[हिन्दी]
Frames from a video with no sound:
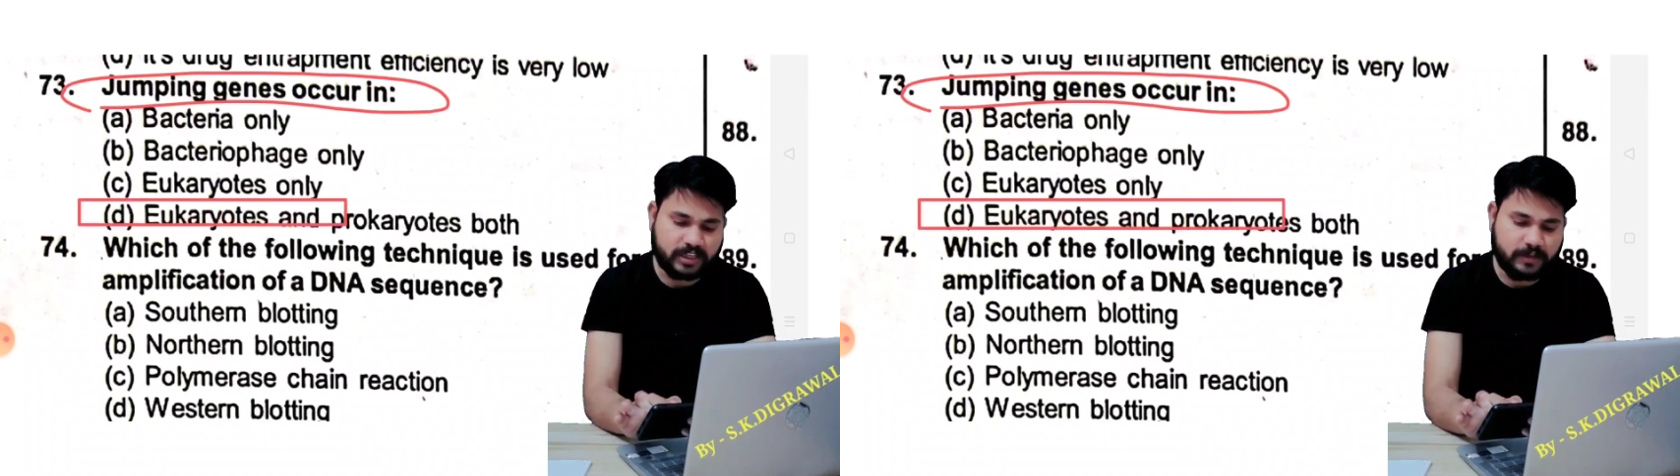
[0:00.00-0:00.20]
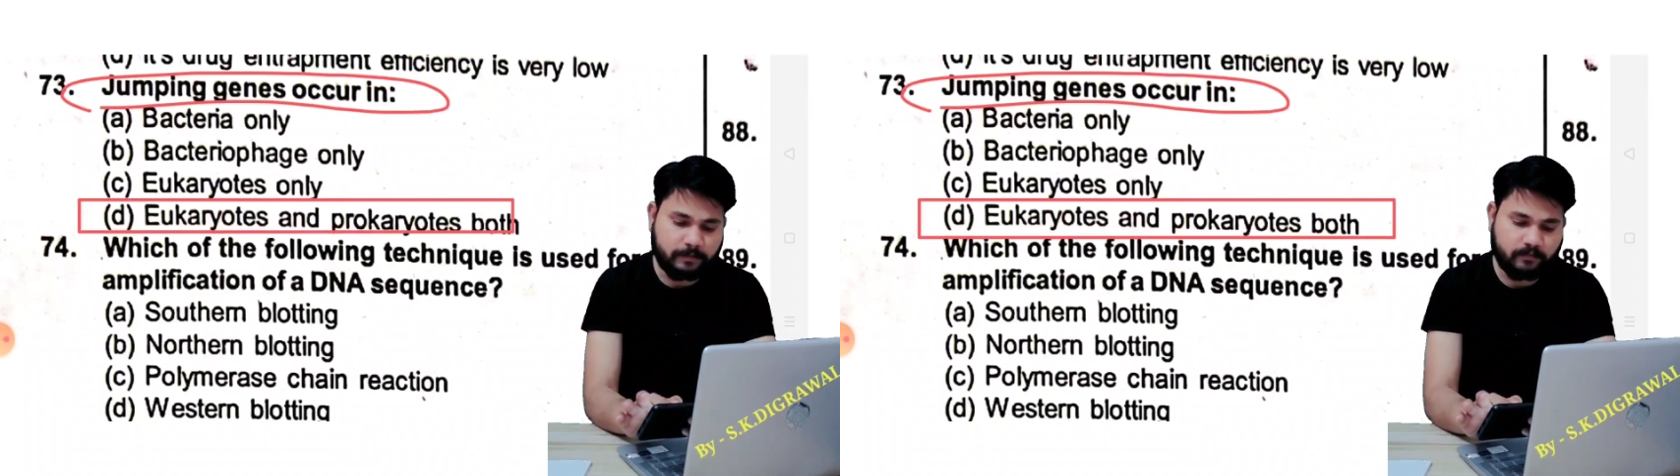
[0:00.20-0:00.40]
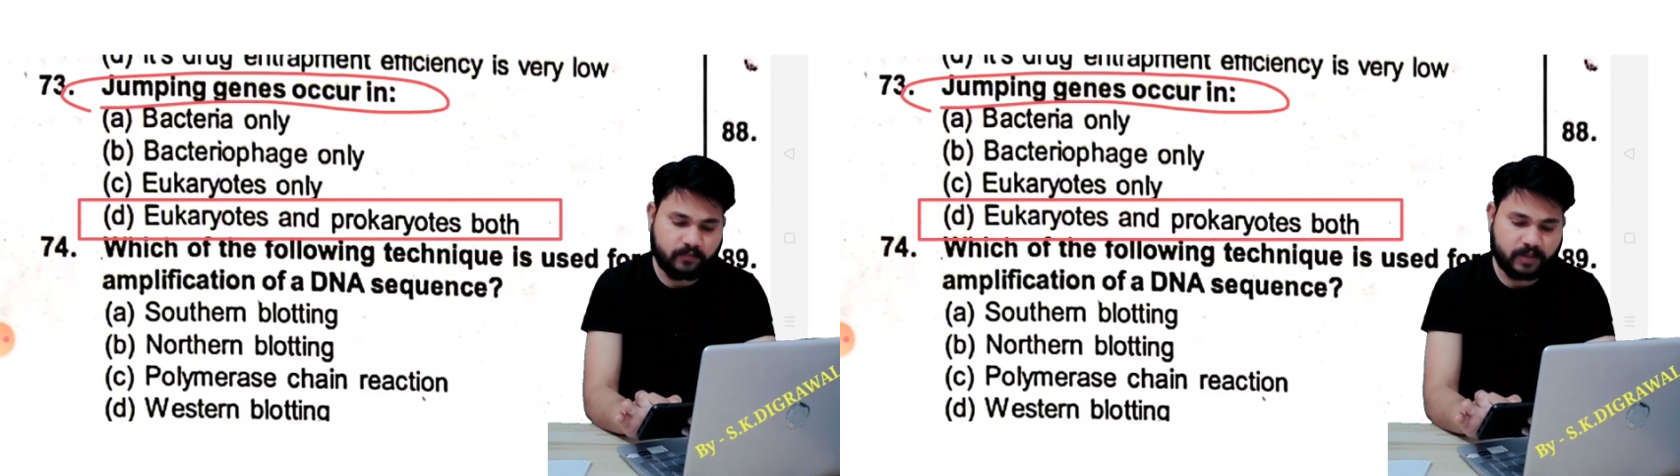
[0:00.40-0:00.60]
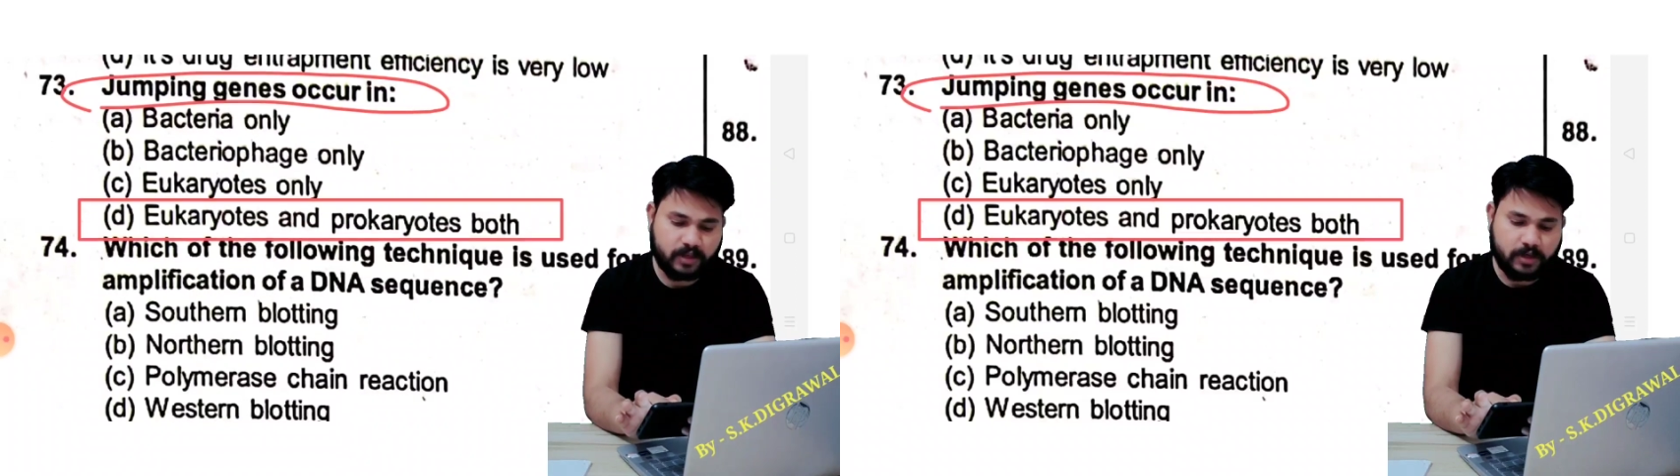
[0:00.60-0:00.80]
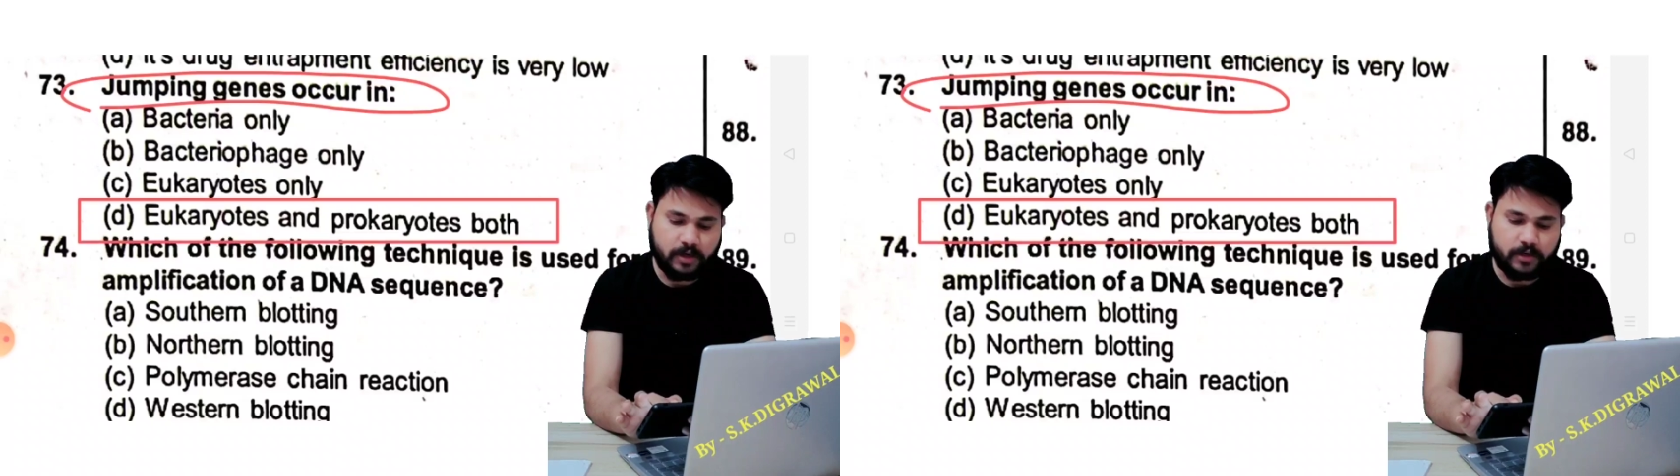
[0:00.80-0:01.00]

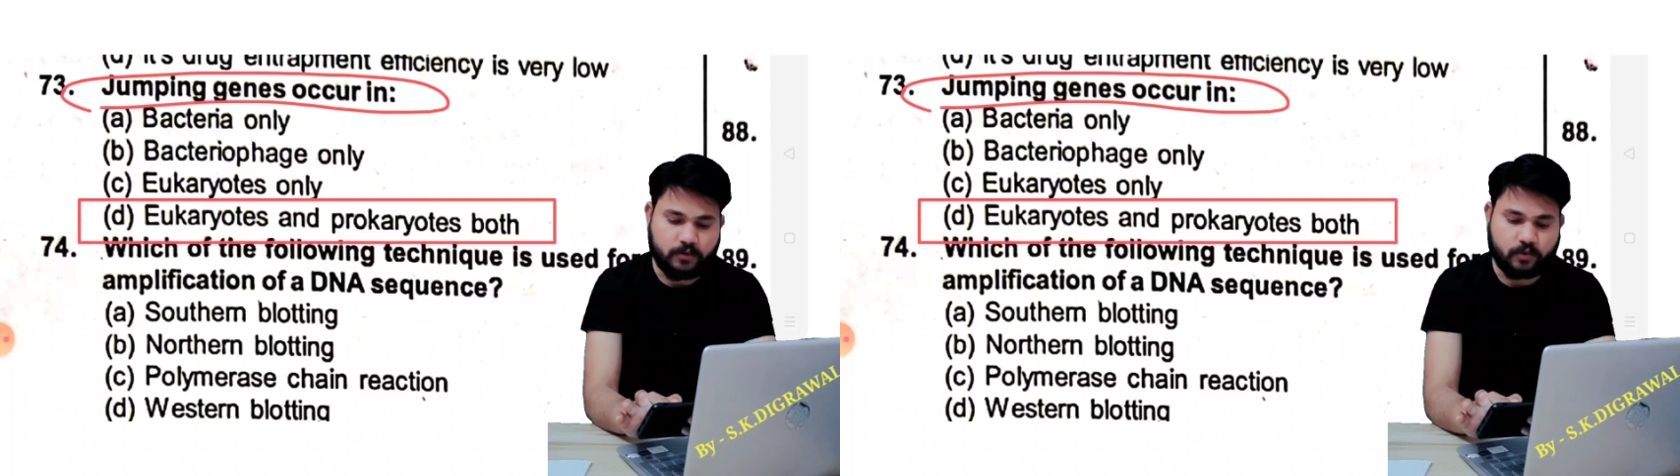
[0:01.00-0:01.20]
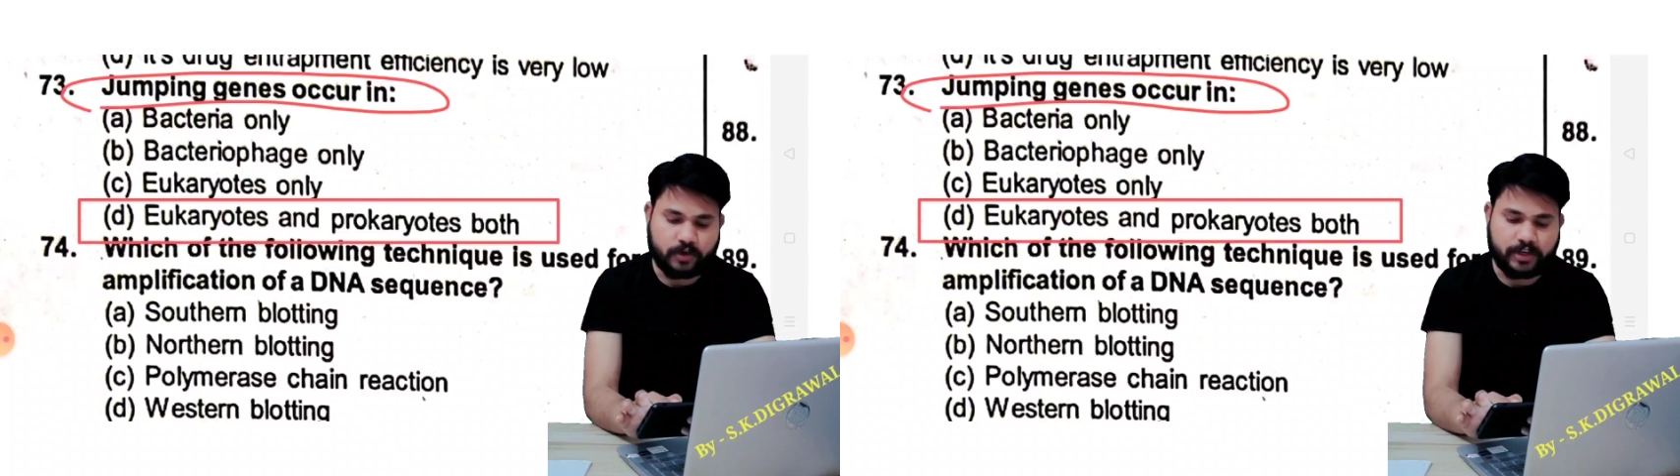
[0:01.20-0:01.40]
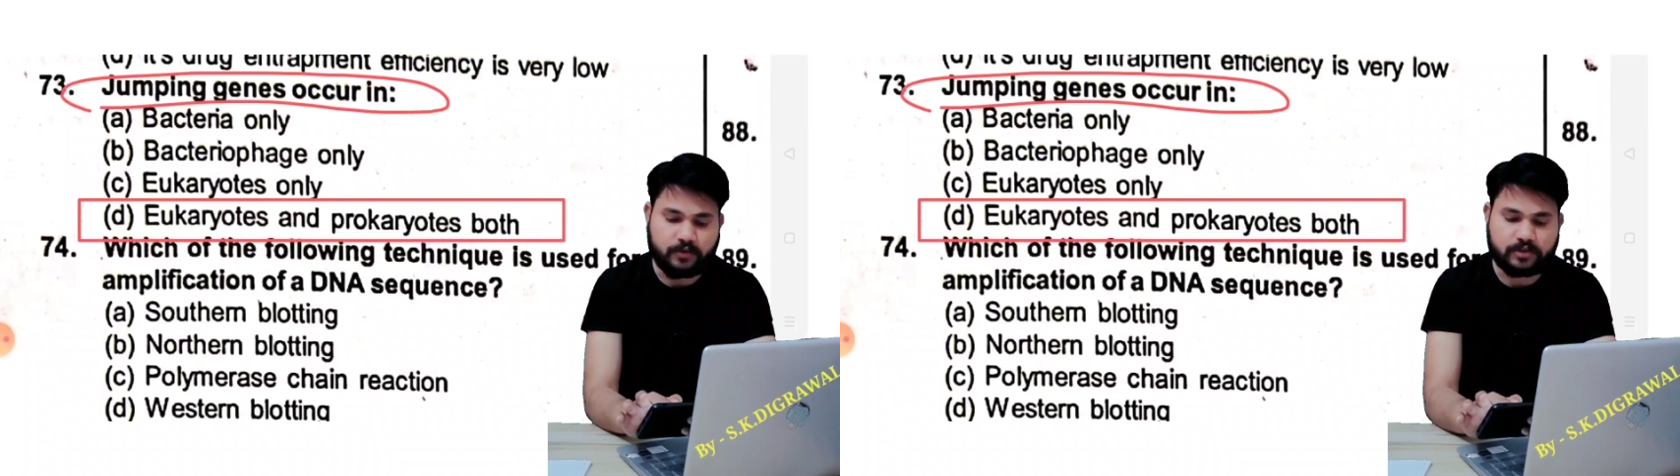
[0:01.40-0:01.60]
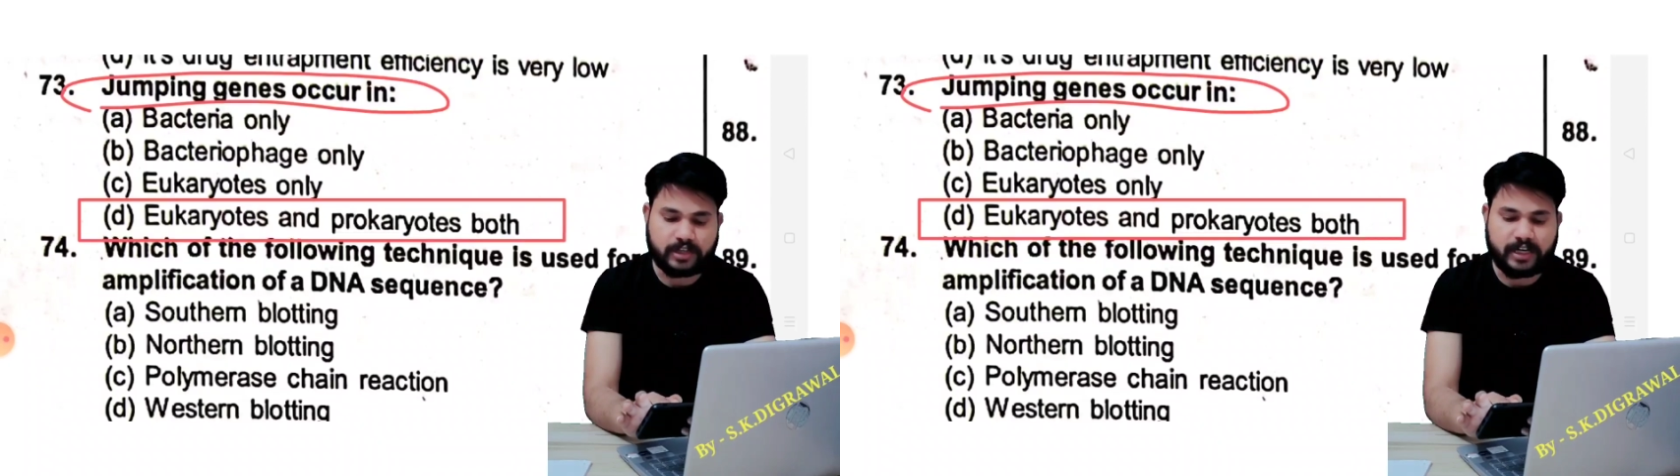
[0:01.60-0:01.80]
जाएंगे यूकैरियोट्स